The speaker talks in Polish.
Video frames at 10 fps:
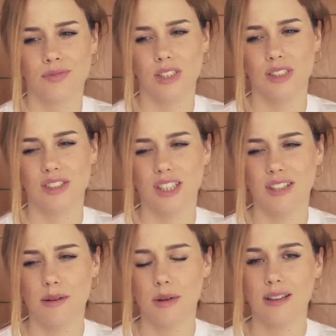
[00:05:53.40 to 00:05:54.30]
ciężki
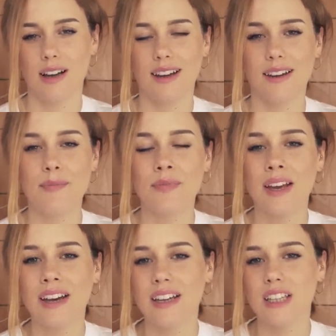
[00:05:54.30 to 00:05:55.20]
temat, ale
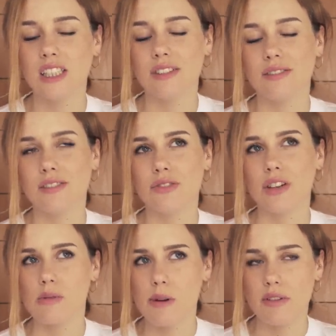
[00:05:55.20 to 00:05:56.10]

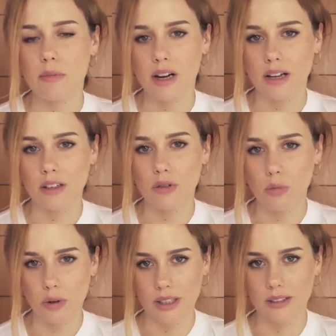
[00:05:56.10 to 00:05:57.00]
świadome wybieranie
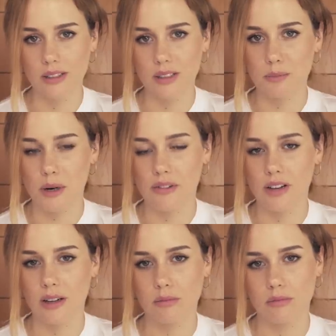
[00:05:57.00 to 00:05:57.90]
ubrań
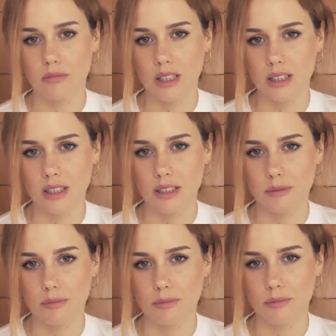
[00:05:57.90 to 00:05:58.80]
sprawia
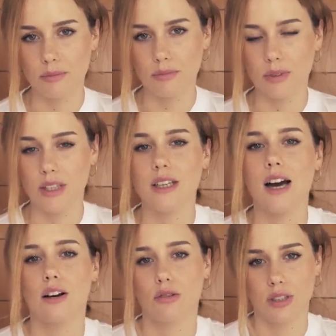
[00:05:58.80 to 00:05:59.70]
mi
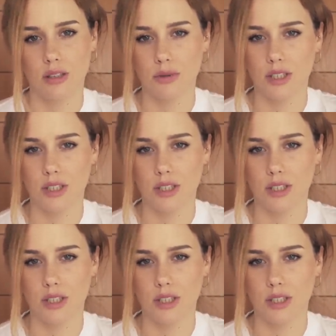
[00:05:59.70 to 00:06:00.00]
jakąś tam